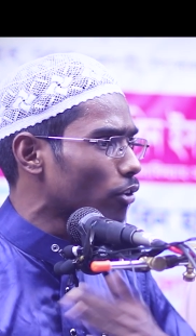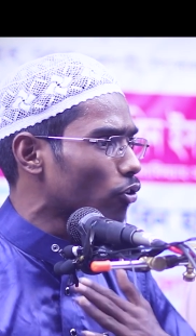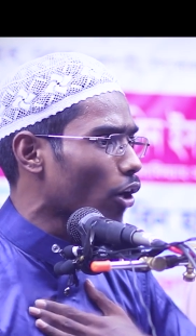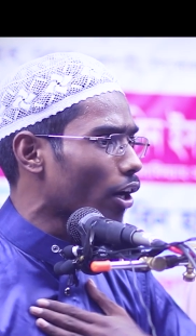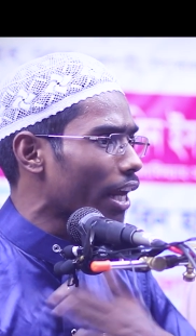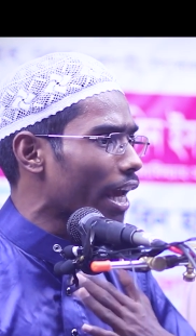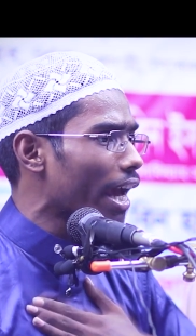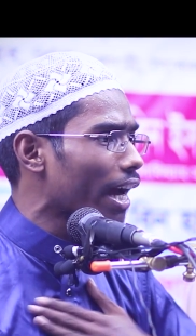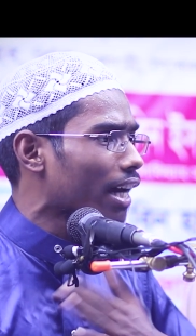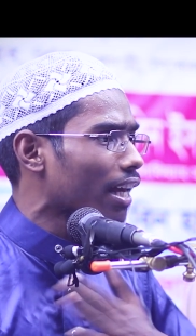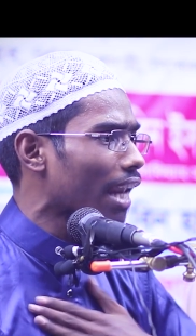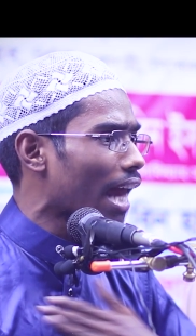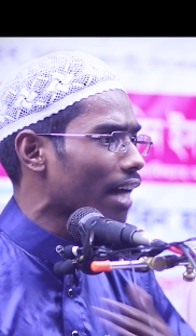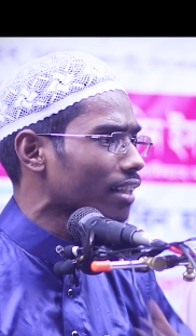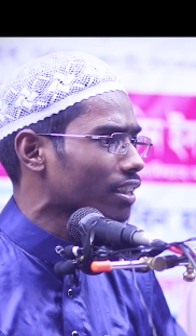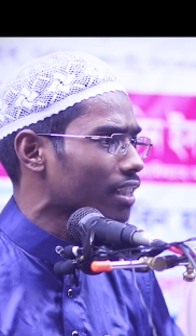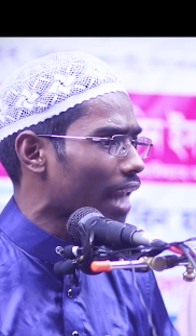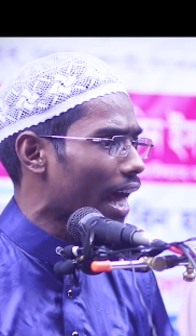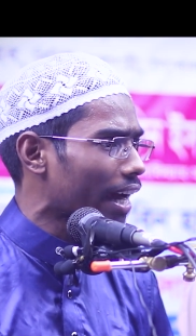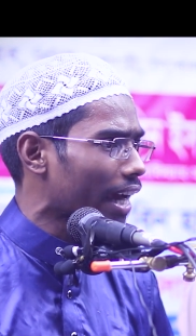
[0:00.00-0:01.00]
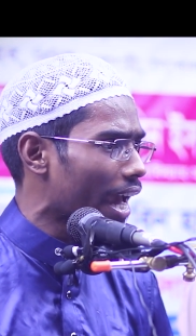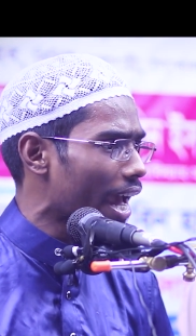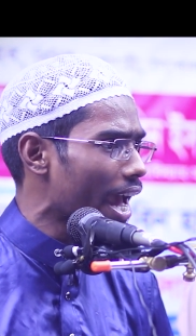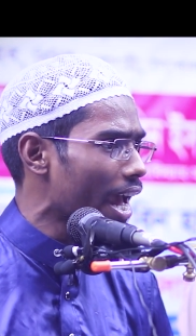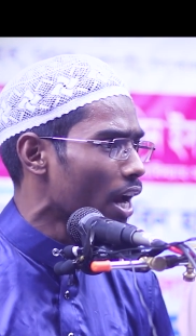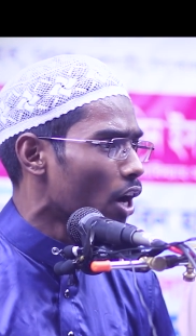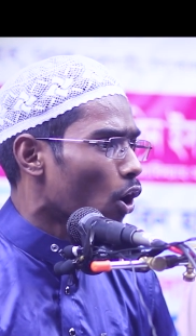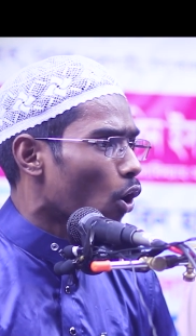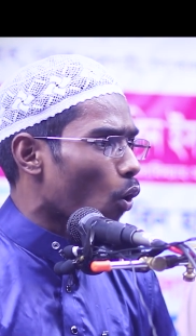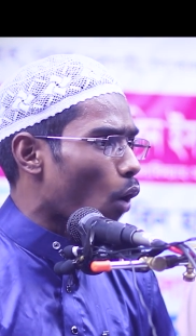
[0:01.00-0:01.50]
ভিতরে এখলাস লাগে
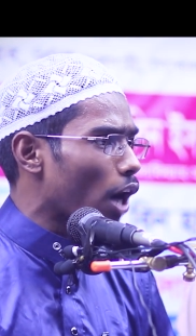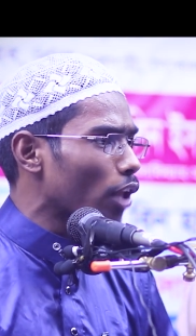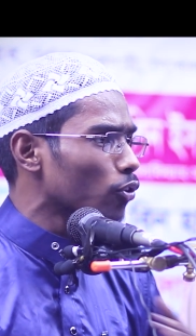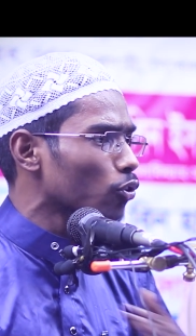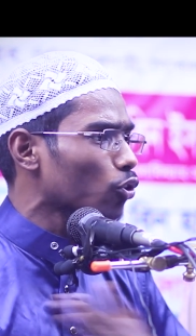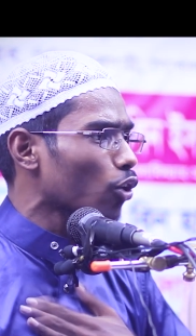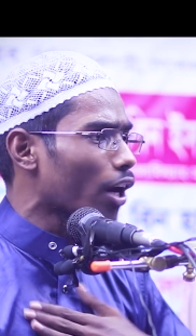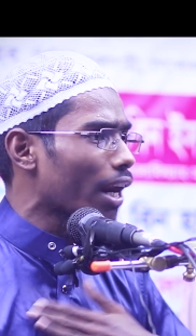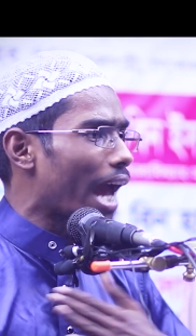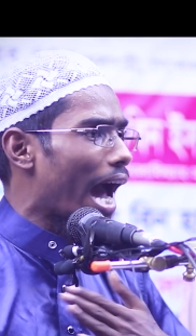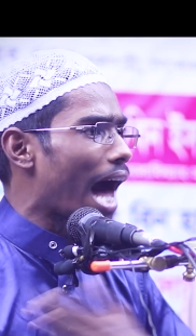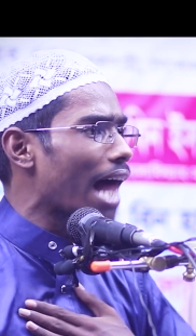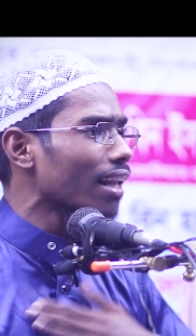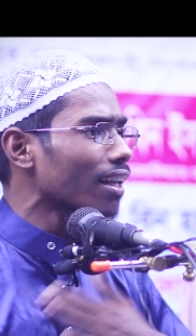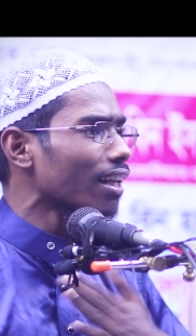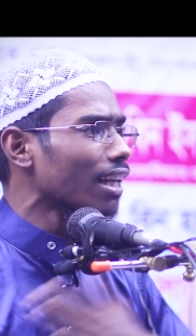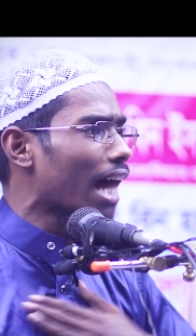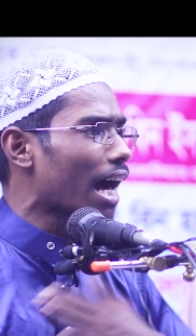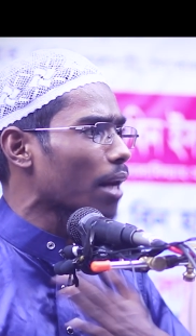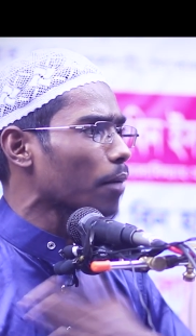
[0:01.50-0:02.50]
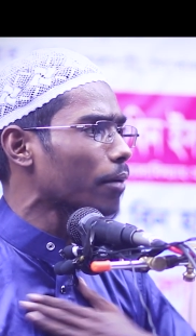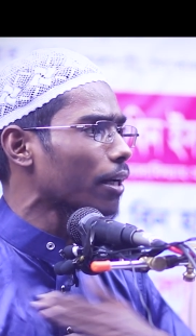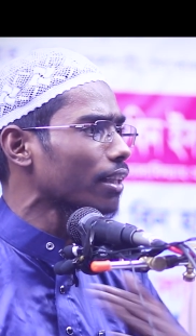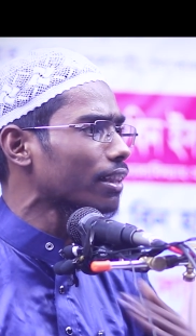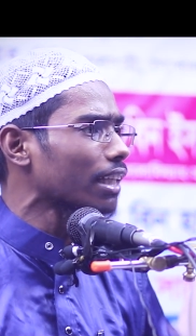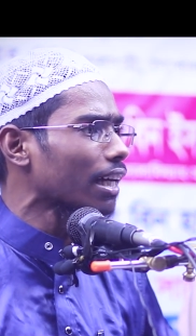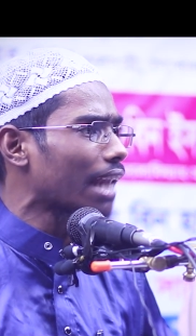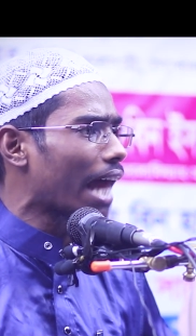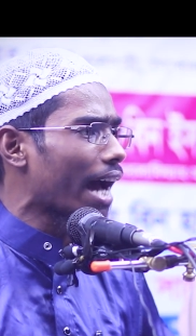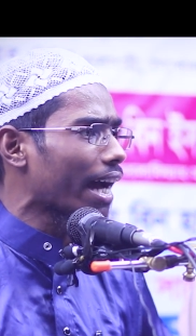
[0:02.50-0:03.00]
অন্তরে আল্লাহর
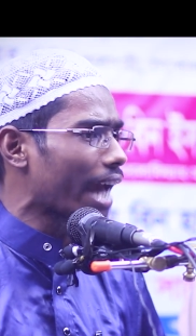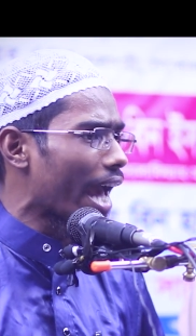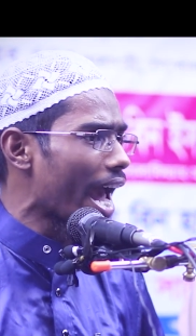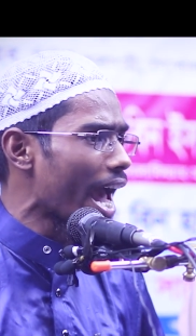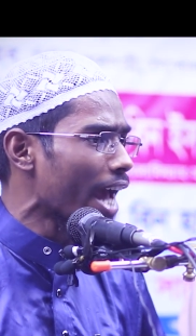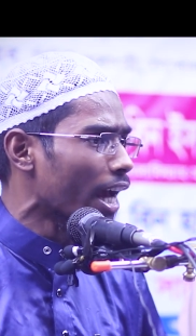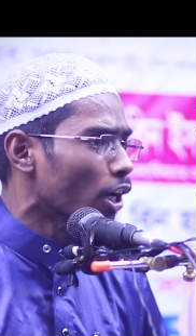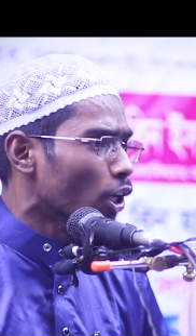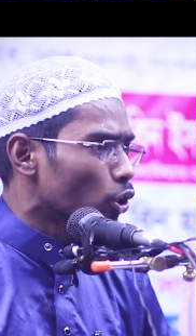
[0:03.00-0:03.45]
ভীতি লাগে